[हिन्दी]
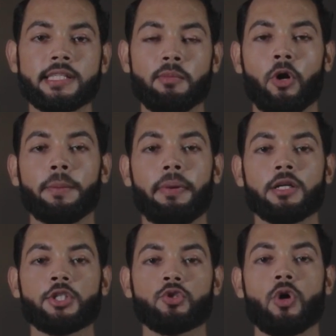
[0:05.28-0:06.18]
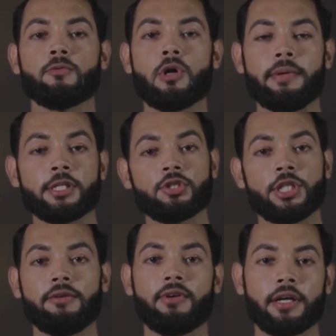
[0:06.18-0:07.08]
सिक्स बॉडी पार्ट्स जिसको आपको हमेशा
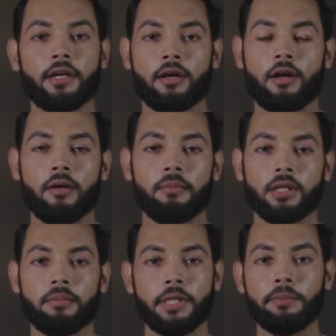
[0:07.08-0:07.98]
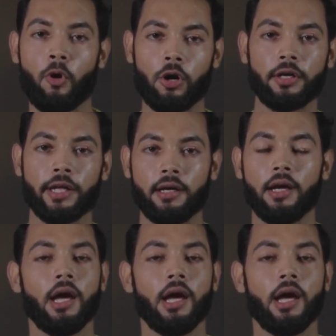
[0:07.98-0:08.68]
शेव करके रखना मतलब इंपॉर्टेंट है